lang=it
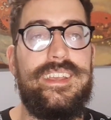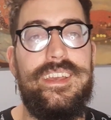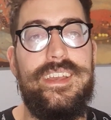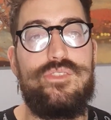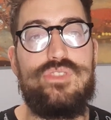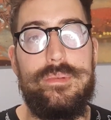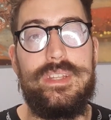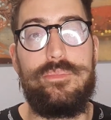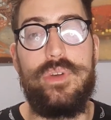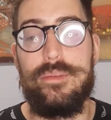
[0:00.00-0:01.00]
e
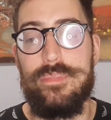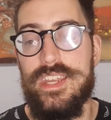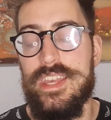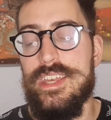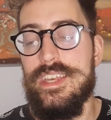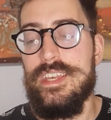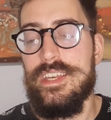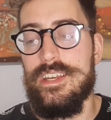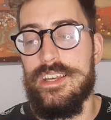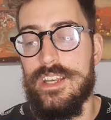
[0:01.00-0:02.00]
giustamente poi capire
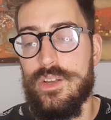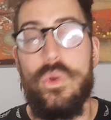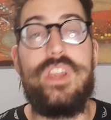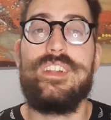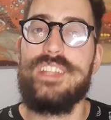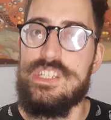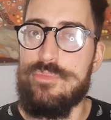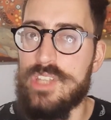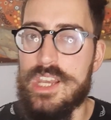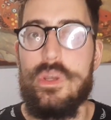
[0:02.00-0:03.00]
eh, quali vantaggi
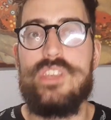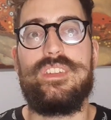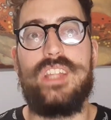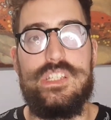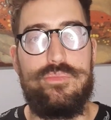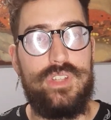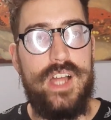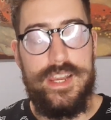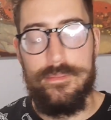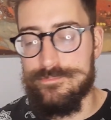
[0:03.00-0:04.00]
può dare e quali svantaggi può
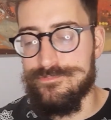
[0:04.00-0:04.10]
dare.